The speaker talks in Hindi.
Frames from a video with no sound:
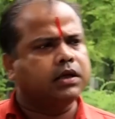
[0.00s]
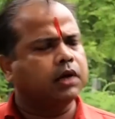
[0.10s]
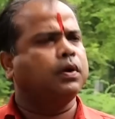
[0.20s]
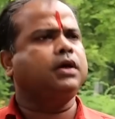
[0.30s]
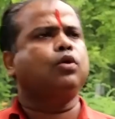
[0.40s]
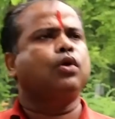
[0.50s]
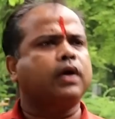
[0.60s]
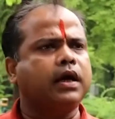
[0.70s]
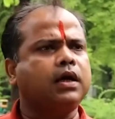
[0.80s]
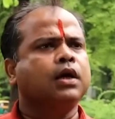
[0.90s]
ये वही
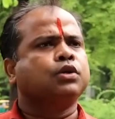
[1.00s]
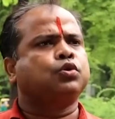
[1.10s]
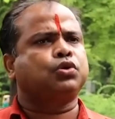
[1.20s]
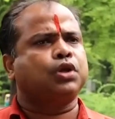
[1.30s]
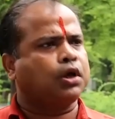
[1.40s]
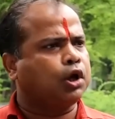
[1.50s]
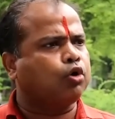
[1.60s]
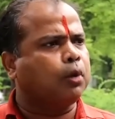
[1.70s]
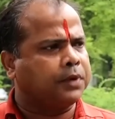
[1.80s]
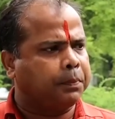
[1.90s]
लोग हैं जो तिरंगे
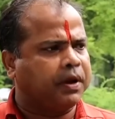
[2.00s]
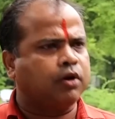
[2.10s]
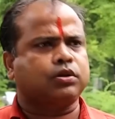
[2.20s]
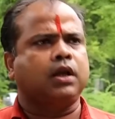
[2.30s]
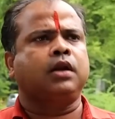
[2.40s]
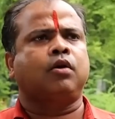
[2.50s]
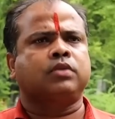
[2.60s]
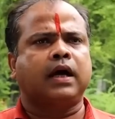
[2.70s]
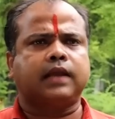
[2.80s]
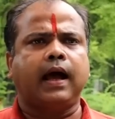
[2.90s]
को अपने पैरों तले
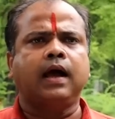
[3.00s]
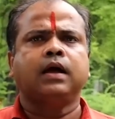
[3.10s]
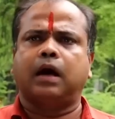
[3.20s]
रौंदा था